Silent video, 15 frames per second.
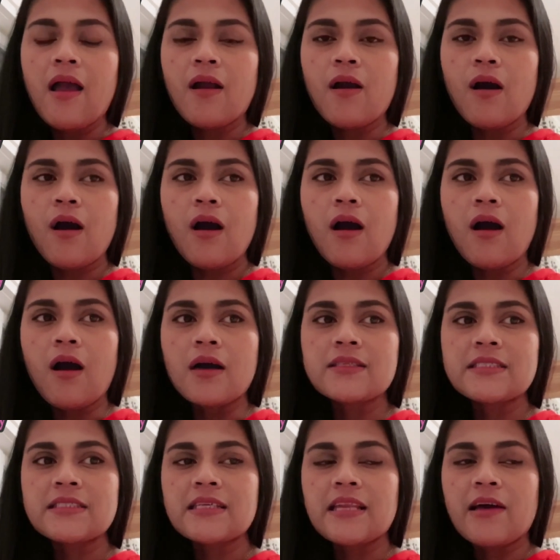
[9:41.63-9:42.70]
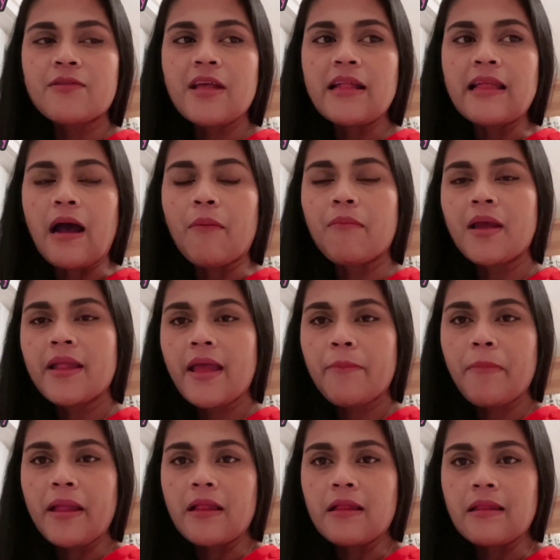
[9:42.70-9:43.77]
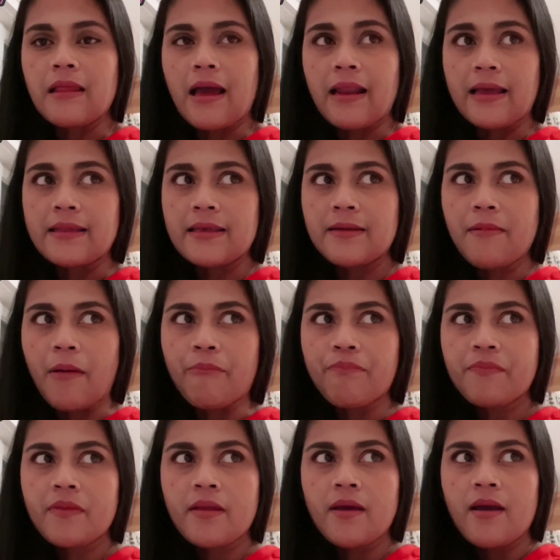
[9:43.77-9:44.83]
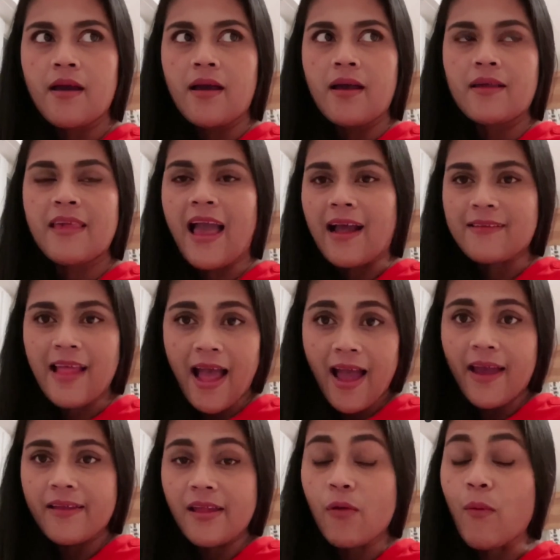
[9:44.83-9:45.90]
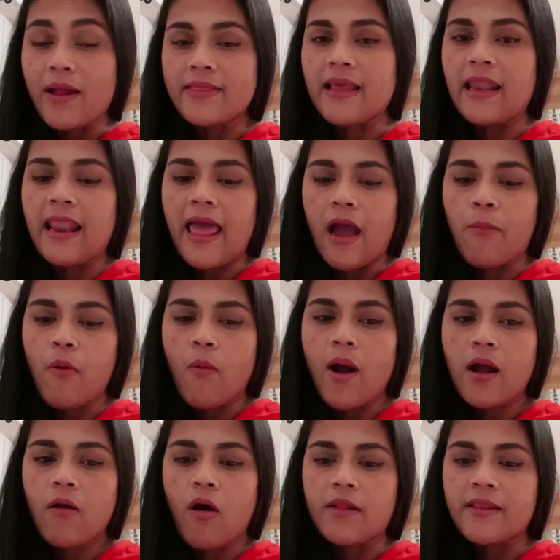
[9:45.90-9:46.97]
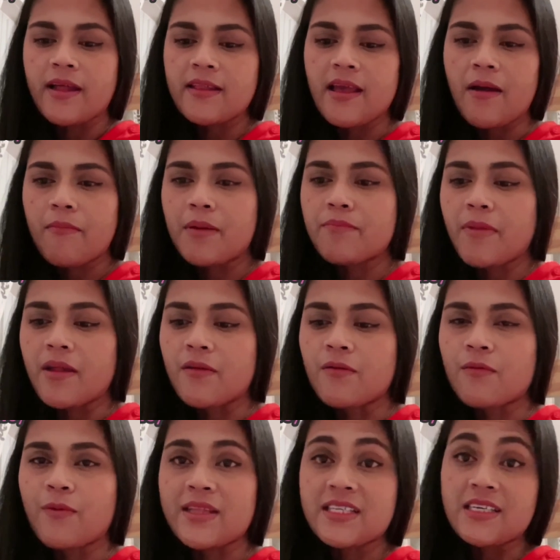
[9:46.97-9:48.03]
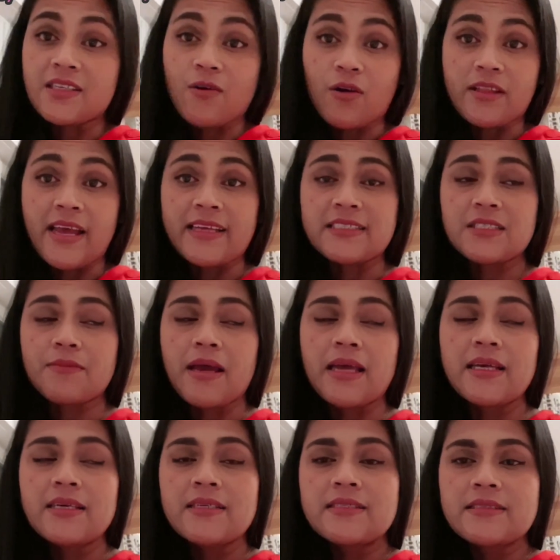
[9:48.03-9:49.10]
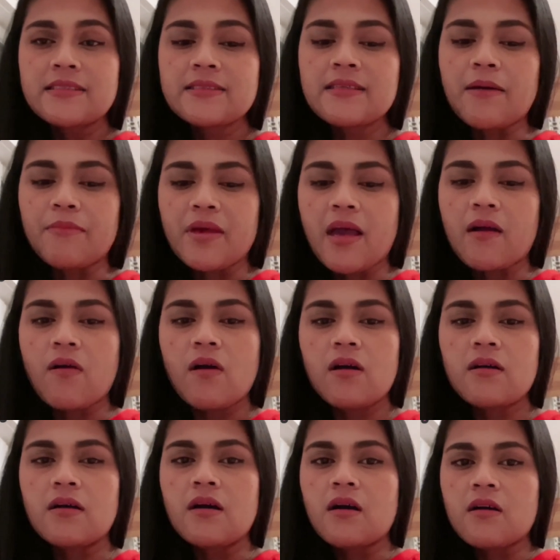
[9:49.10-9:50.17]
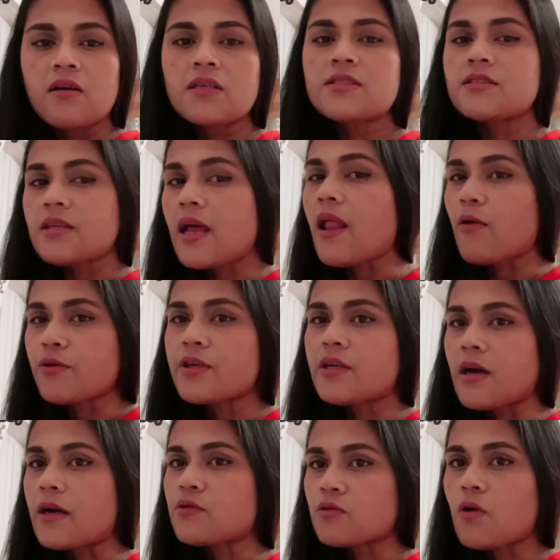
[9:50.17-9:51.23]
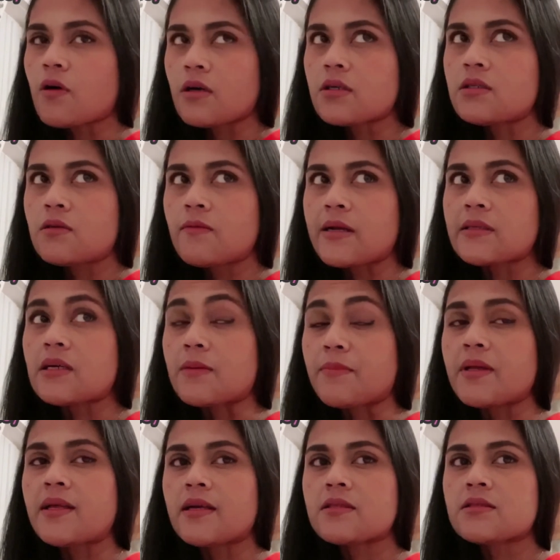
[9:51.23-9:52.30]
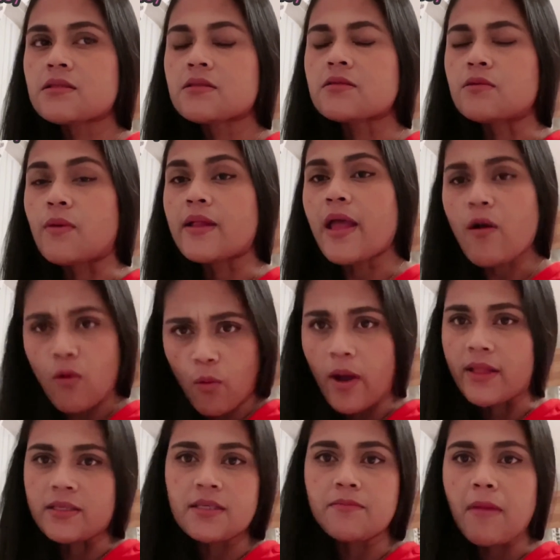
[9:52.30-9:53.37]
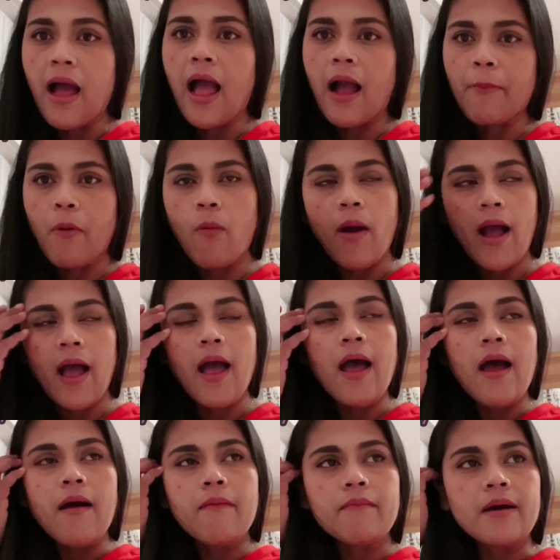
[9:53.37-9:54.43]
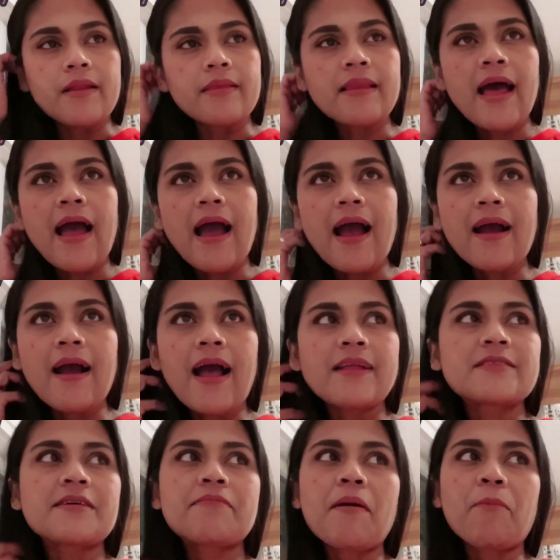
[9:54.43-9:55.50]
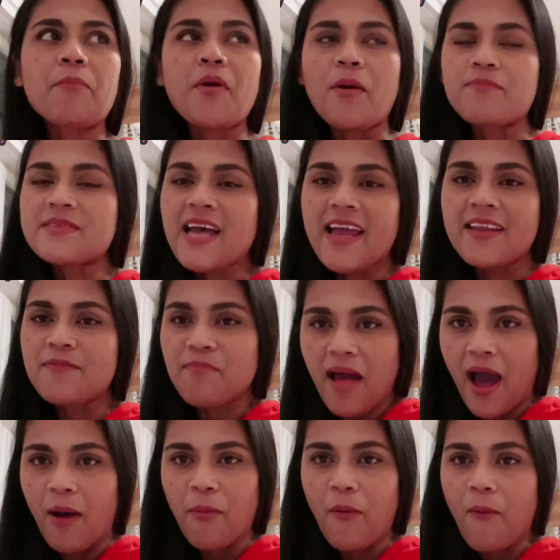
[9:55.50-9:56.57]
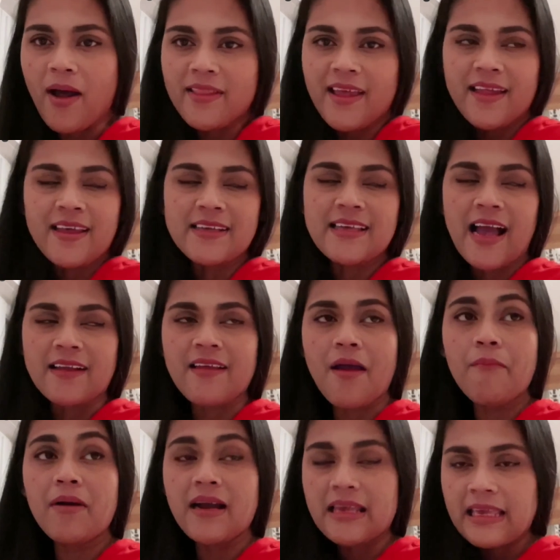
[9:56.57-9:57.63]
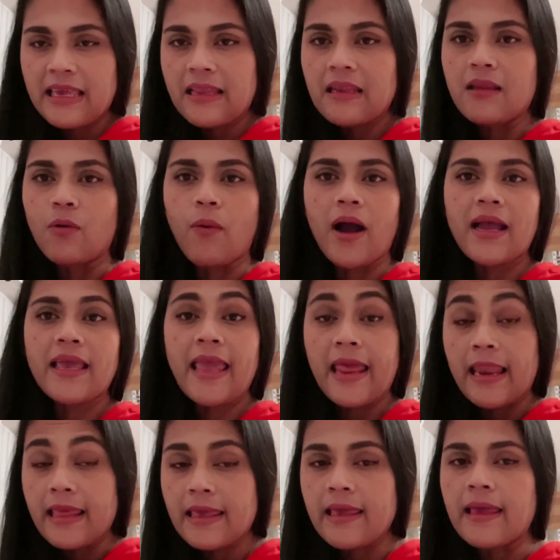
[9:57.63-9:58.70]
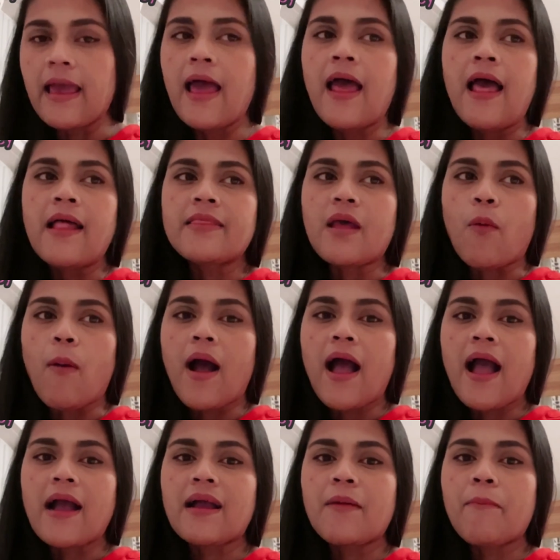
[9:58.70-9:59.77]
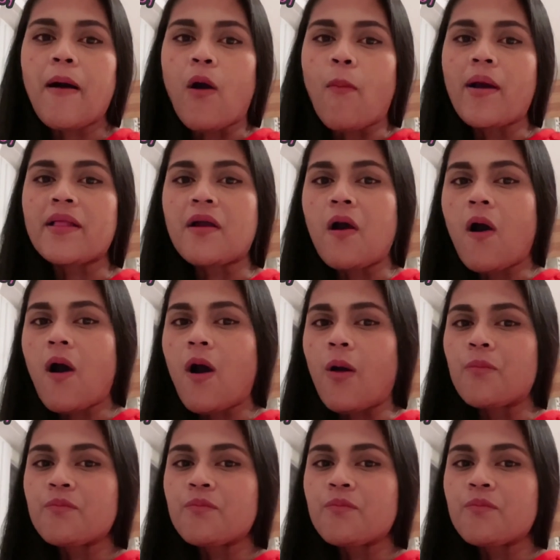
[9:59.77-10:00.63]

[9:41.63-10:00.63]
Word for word: ก็จริงๆแล้วเนี่ยนะไม่ได้เป็นอะไรที่แบบอยากได้ในวันนั้นแล้วเพราะว่าก่อนหน้านี้มันเป็นวันเกิดของแนนใช่ไหมซึ่งสามีก็ก็ซื้อให้เราเยอะช่วงคือวันเกิดปีนี้ถือว่าได้ของพันเยอะมากเพราะว่าเหมือนนางอาจจะแบบปลอบใจหรือเปล่า เพราะว่าแนนอยากได้เบอร์กินหรือว่าเคลลี่แต่ว่ากระเป๋ามันก็